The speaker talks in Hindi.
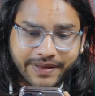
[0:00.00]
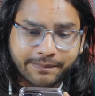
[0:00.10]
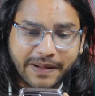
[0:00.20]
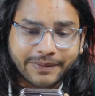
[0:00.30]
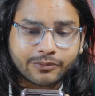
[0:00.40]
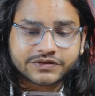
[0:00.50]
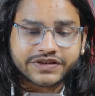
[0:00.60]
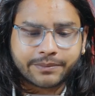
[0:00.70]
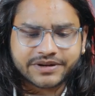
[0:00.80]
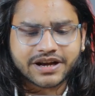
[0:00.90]
मेरे पापा
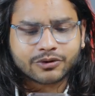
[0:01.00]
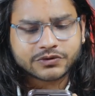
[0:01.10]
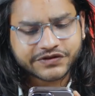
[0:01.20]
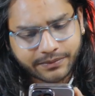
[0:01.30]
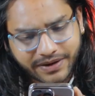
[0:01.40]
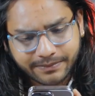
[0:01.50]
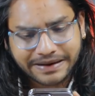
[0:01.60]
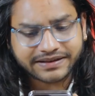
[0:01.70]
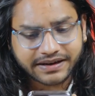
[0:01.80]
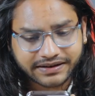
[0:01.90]
मुझसे हमेशा गुस्से में ही
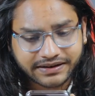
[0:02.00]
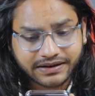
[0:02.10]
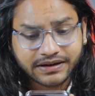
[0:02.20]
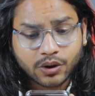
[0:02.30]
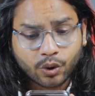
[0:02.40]
बात करते थे